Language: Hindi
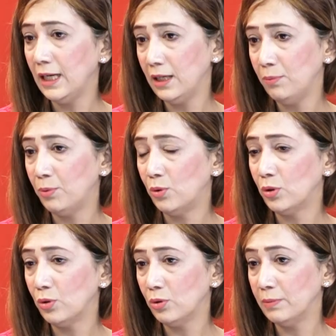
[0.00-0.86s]
है
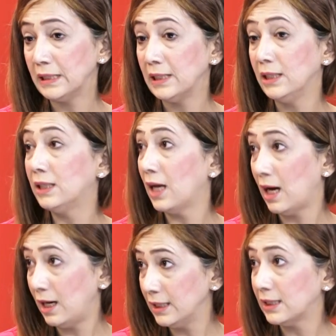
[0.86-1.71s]
रिपोर्ट और मज़ीद
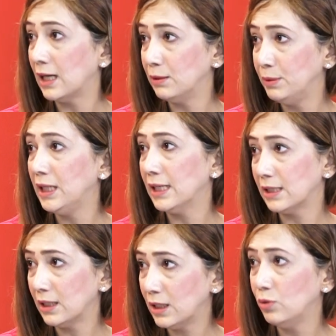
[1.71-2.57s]
क्या इस आदमी ने
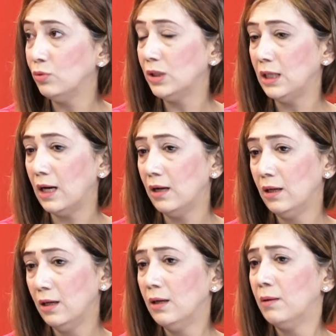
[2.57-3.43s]
ऐसा क्यों किया
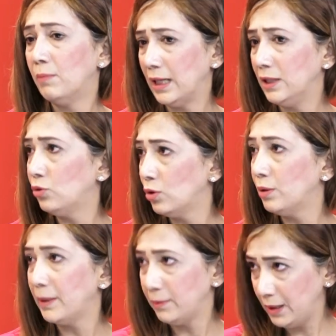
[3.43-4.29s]
माली
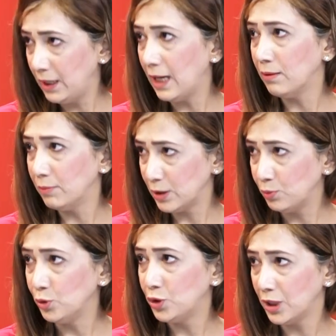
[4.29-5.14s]
तौर पर भी एक
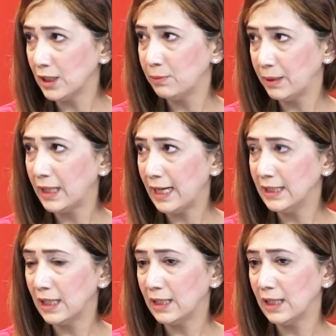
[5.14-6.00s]
मजबूत शख्स बताए
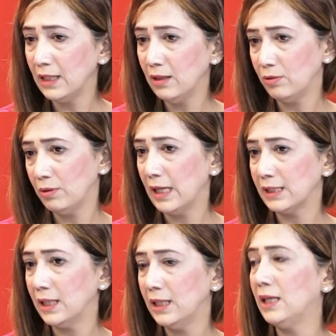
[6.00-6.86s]
हम्म। जाते हैं और
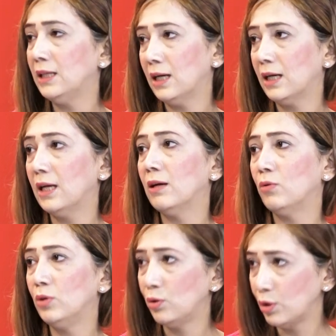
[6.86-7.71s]
ऐसा नहीं था कि
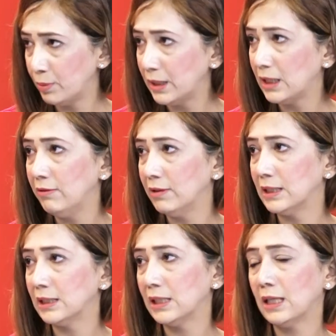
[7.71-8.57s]
कोई गुर्बत की
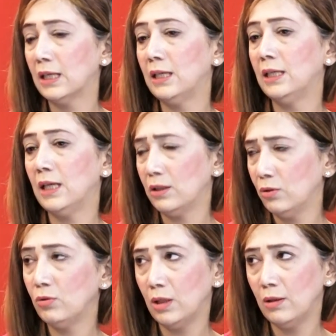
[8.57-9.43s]
वजह से कर लिया
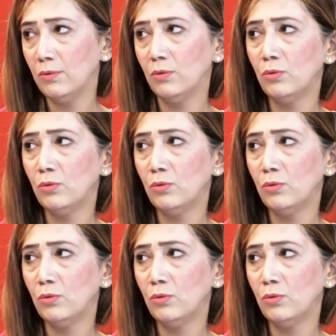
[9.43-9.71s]
क्योंकि